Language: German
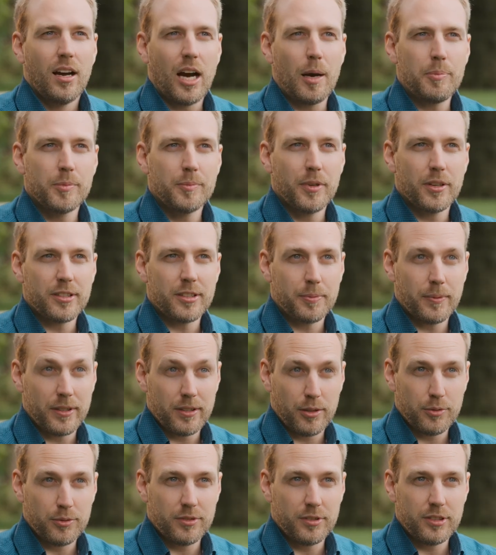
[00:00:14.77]
Habe im Jahr
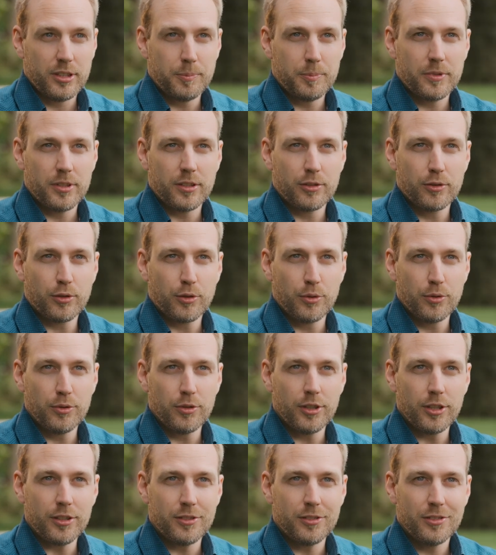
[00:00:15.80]
2017
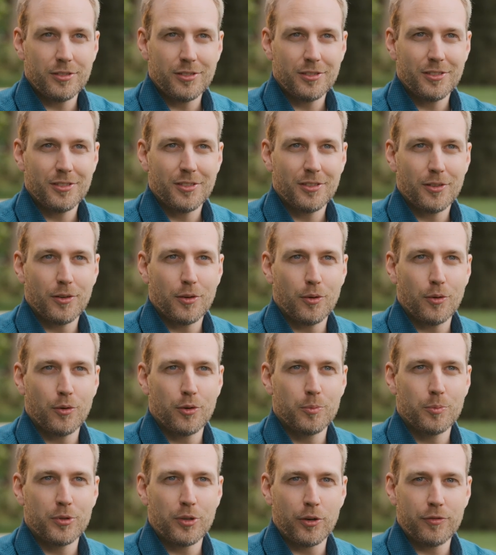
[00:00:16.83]
gekündigt
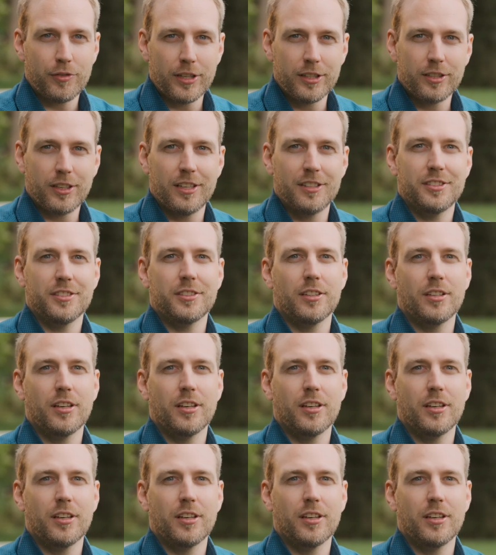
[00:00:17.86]
und bin auf Weltreise